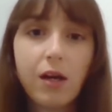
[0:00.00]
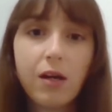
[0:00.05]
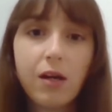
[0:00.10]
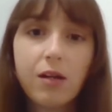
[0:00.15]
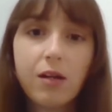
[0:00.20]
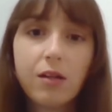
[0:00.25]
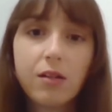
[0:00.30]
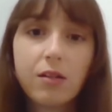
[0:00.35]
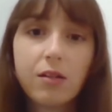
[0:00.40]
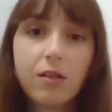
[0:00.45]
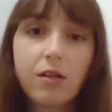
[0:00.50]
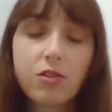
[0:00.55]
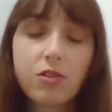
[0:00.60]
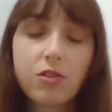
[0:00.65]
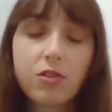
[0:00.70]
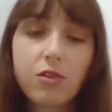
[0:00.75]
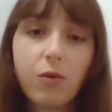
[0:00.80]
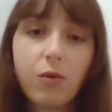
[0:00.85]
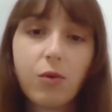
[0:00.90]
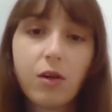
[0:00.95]
呃，当
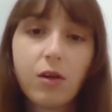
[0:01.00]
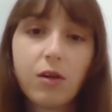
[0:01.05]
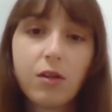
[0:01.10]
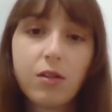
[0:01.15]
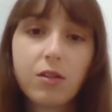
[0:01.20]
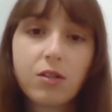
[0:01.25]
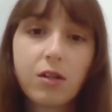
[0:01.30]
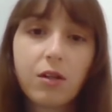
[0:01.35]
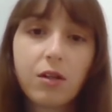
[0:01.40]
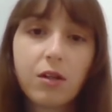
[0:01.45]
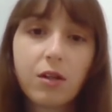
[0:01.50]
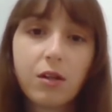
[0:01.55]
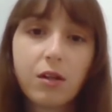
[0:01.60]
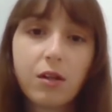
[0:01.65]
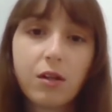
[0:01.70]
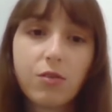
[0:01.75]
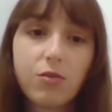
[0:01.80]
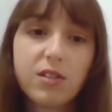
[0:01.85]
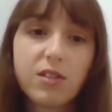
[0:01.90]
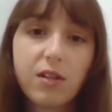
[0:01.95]
时我这
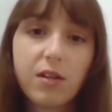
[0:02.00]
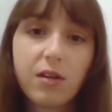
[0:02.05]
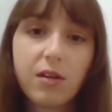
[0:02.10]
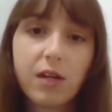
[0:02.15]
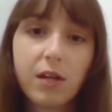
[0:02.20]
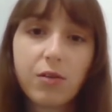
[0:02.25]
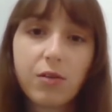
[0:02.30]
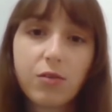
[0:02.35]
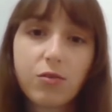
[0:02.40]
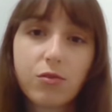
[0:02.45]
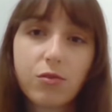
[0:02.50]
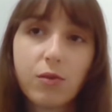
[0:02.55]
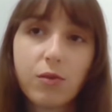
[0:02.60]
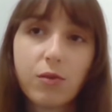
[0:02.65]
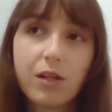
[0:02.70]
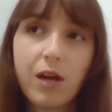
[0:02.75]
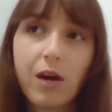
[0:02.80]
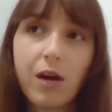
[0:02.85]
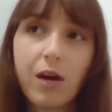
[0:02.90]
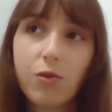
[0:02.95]
个学校它有
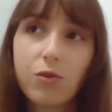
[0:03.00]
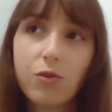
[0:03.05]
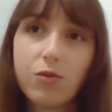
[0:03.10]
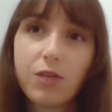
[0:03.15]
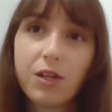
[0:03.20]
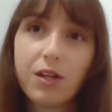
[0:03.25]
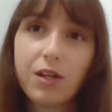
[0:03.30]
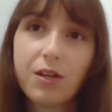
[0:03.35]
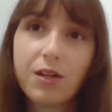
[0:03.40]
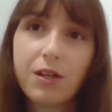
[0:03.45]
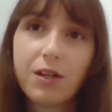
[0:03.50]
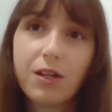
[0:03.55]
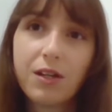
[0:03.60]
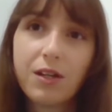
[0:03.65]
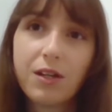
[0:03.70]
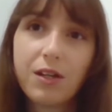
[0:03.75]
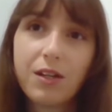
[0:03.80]
中文，然后我觉得，